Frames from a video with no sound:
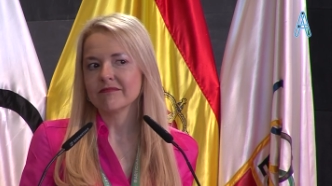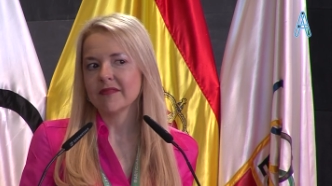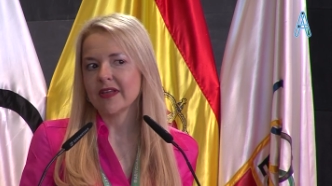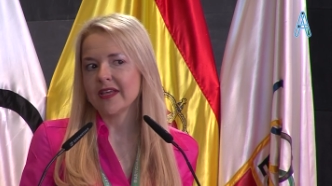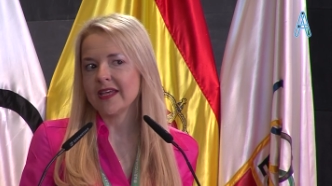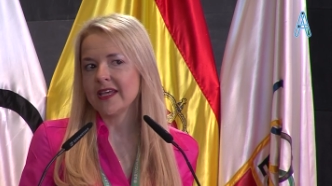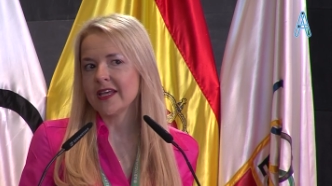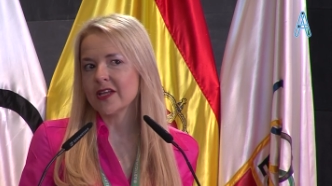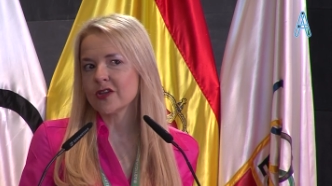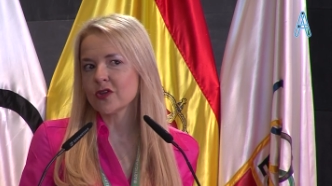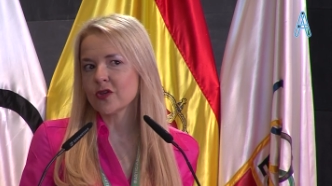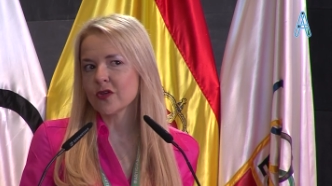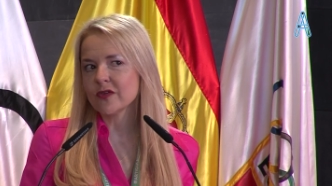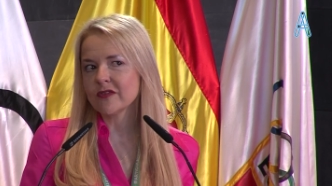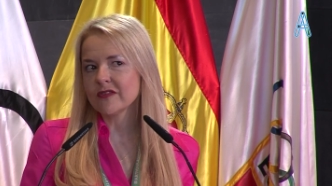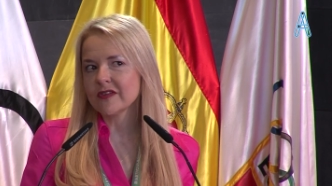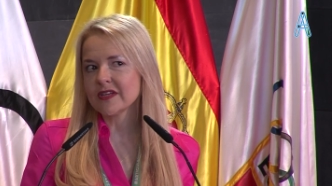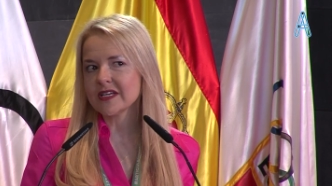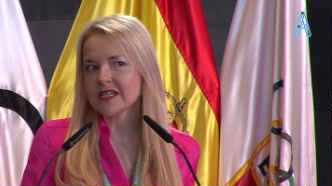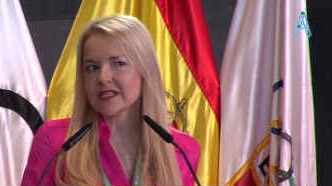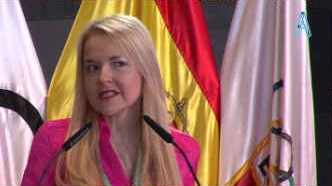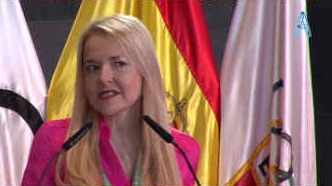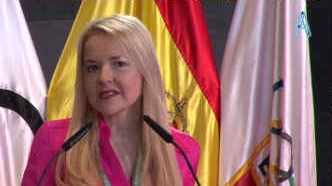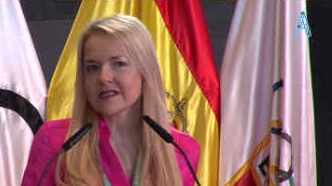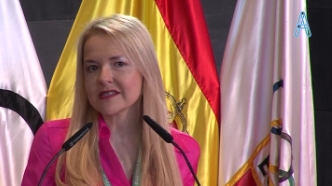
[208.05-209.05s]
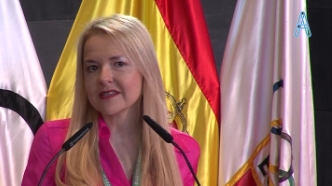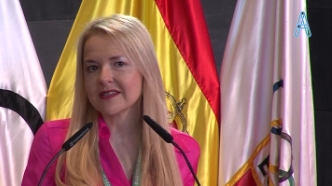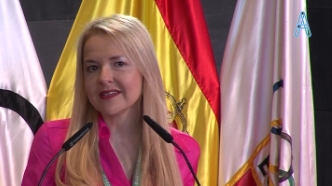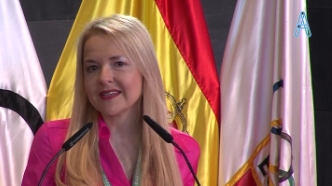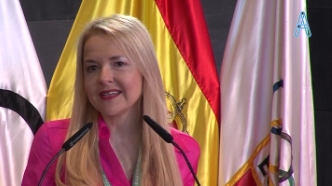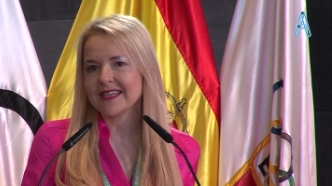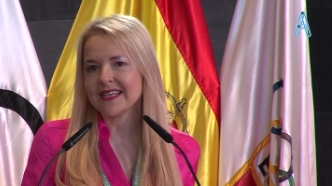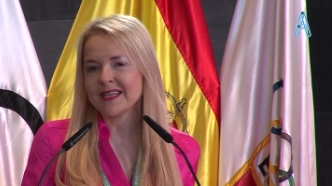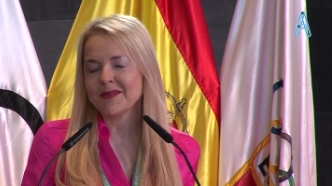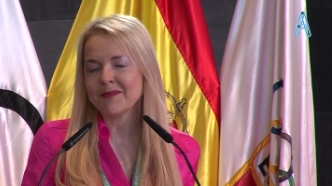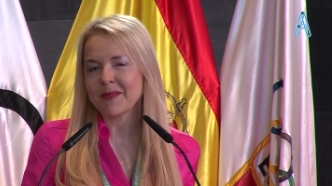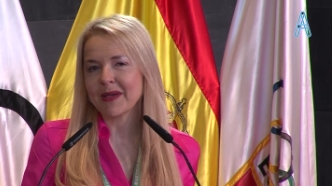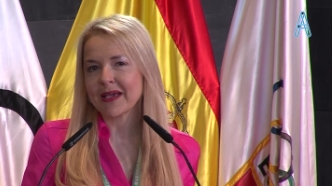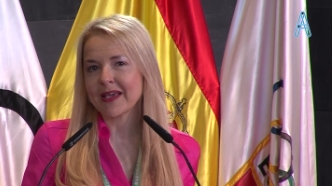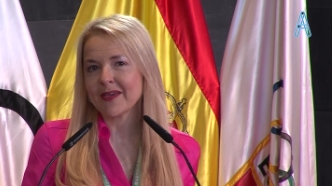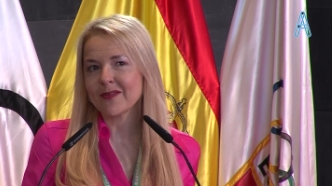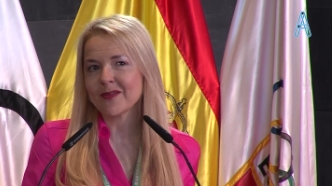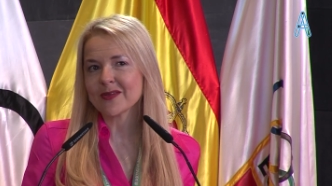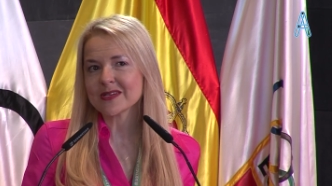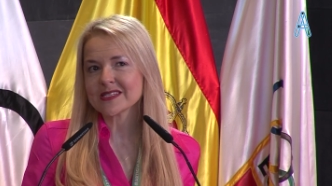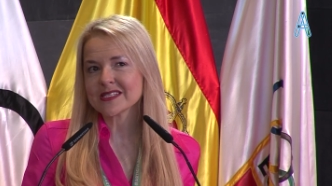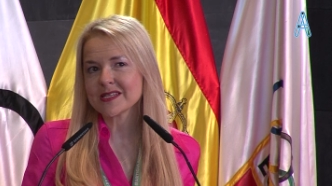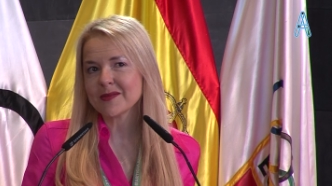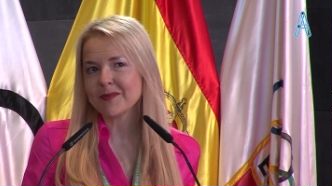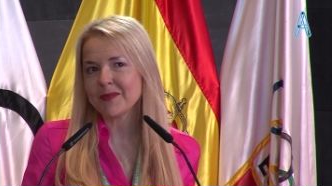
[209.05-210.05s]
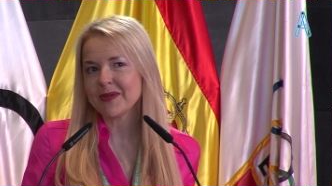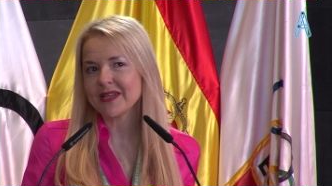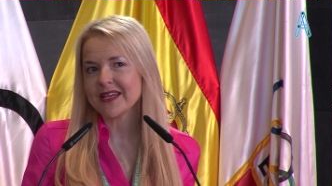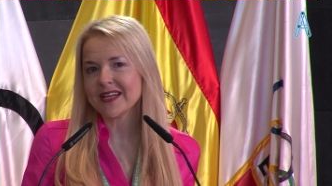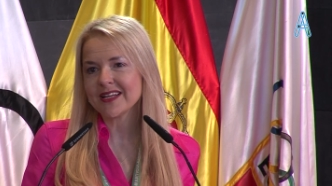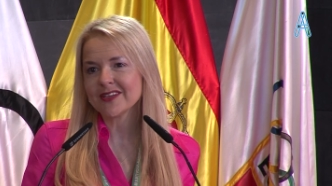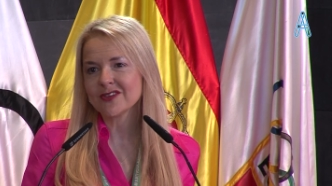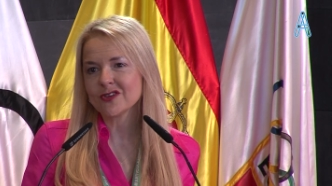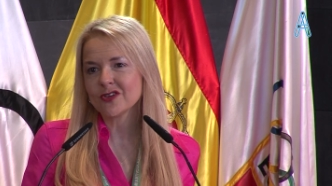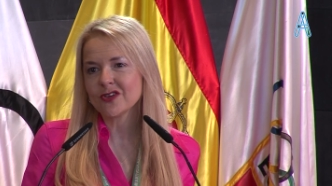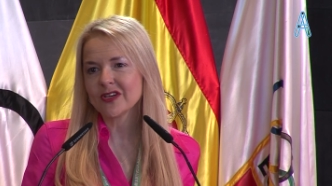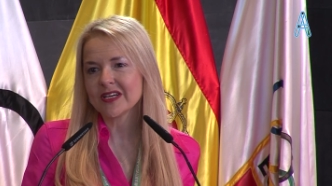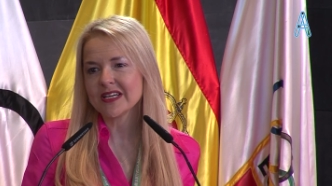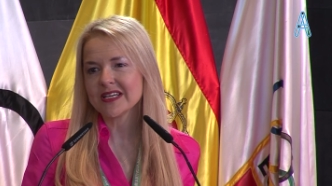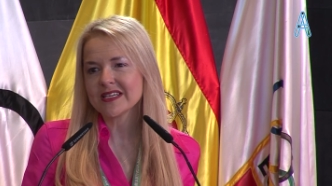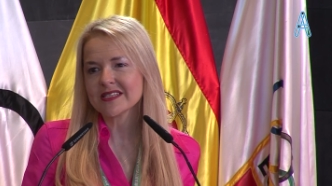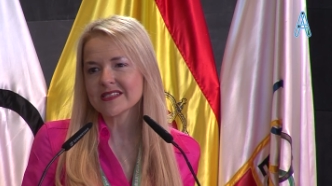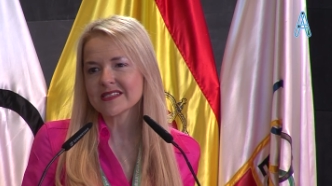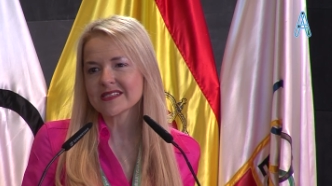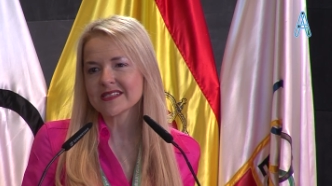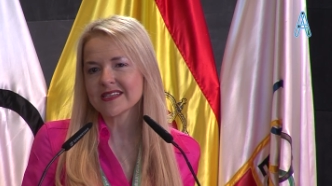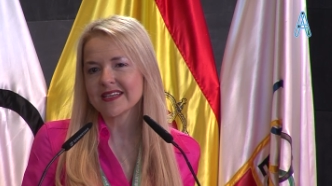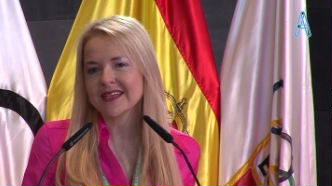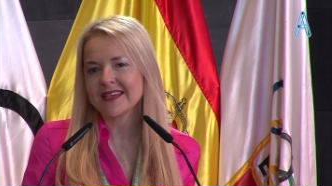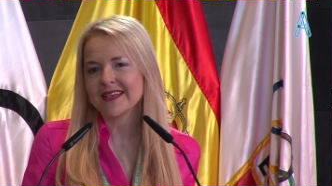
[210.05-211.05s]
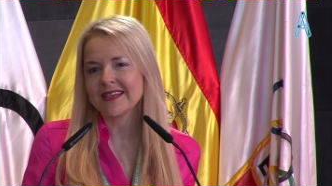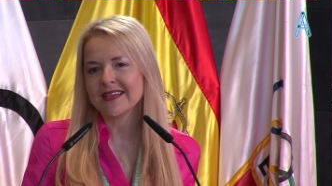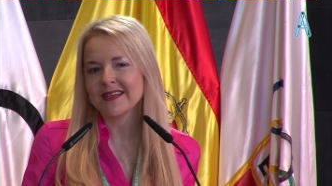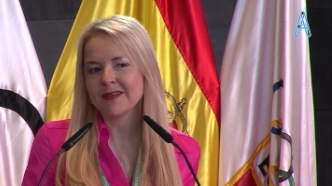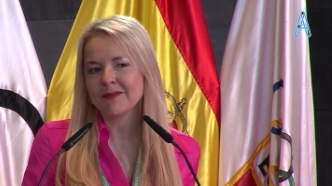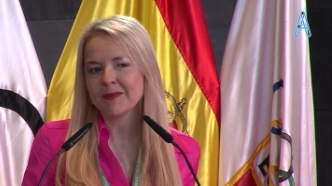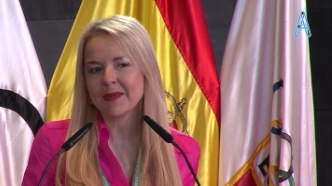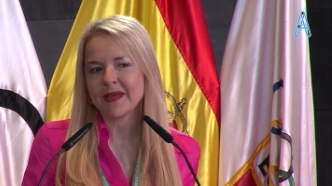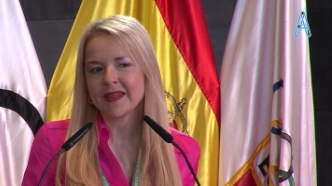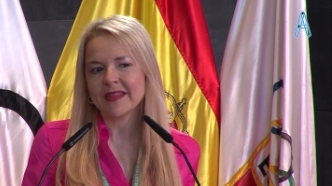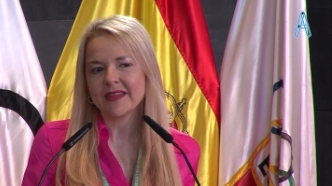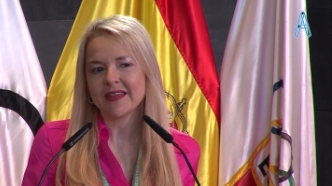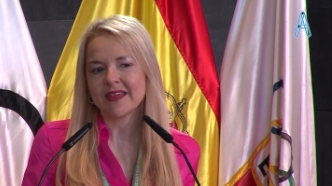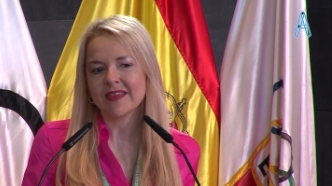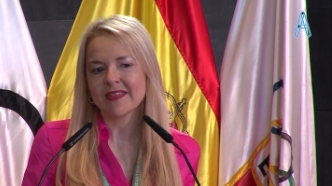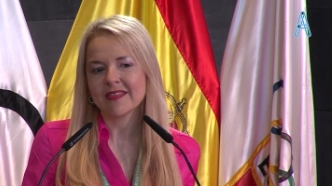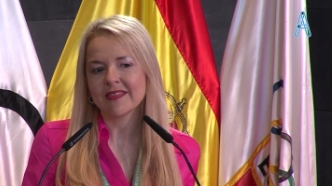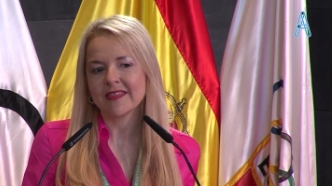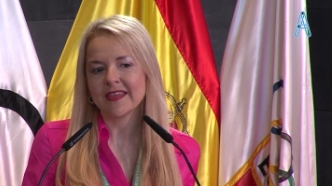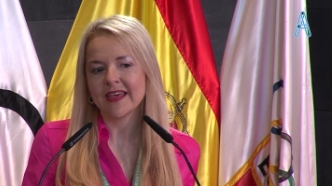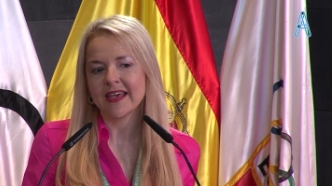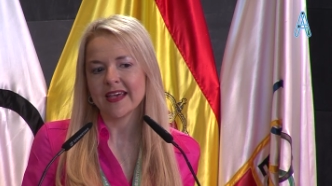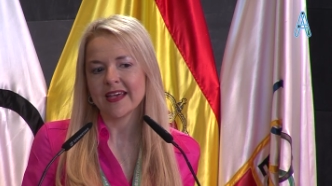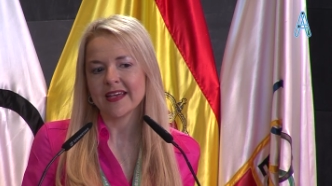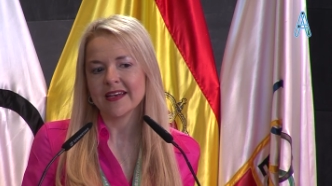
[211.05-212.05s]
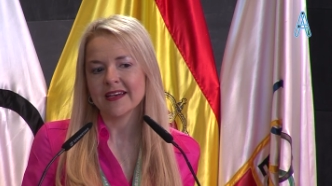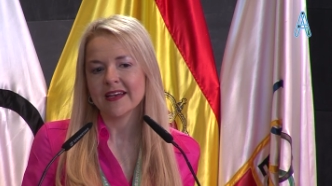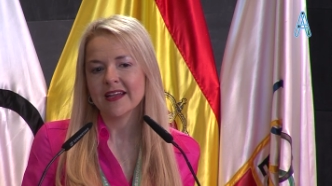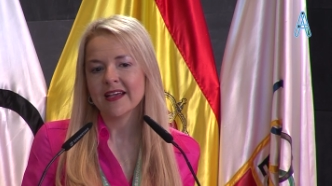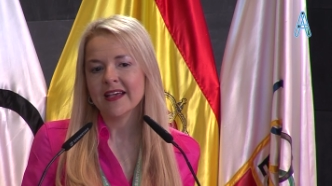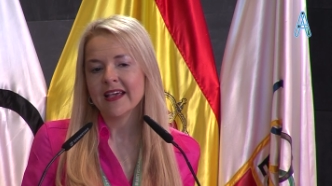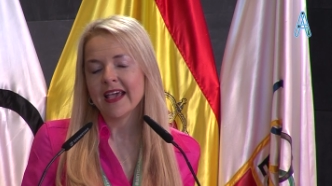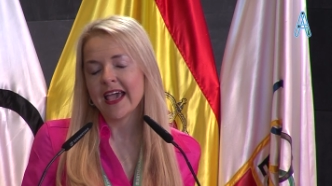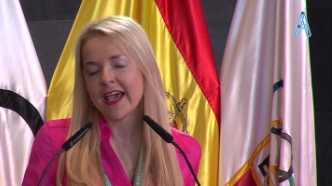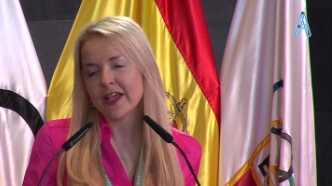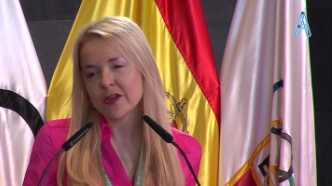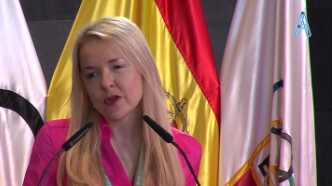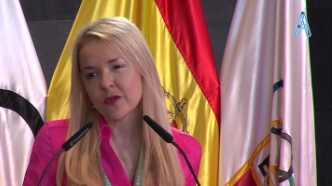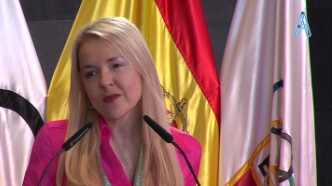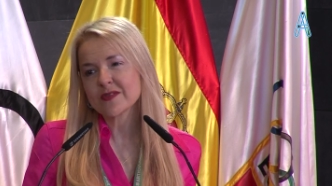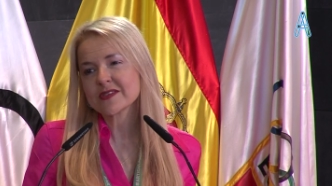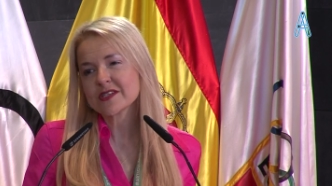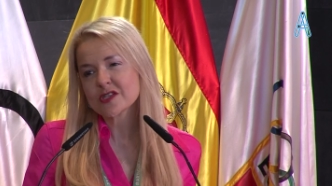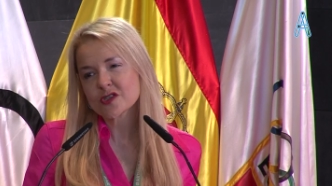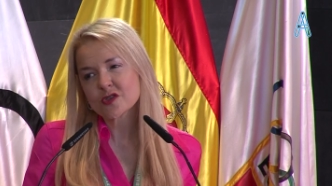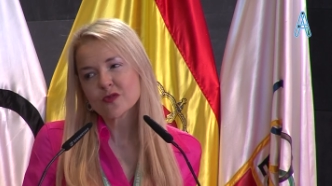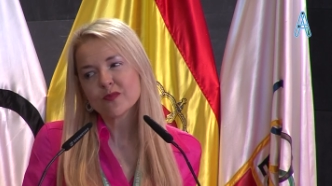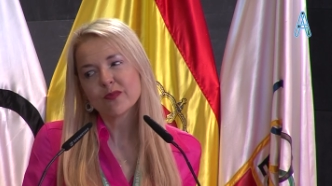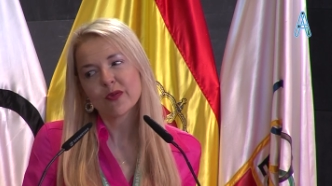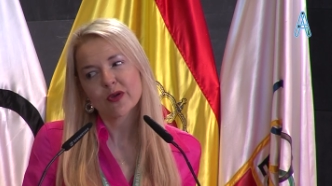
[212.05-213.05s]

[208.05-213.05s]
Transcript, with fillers: Y entonces, y me quedo así mirándoles y me dicen, entonces es un